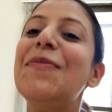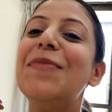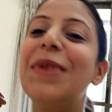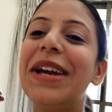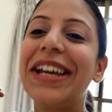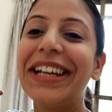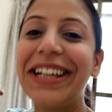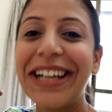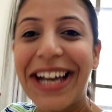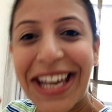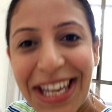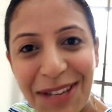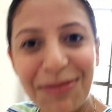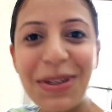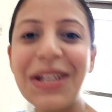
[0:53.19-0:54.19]
मैं
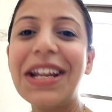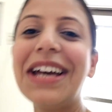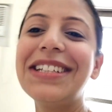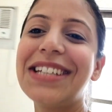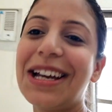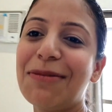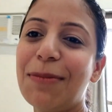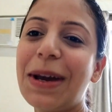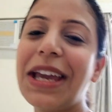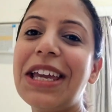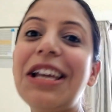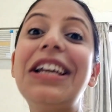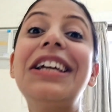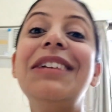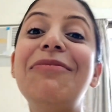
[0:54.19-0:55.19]
कहीं भी ना जा
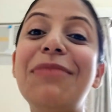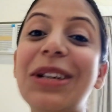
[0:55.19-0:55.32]
पाई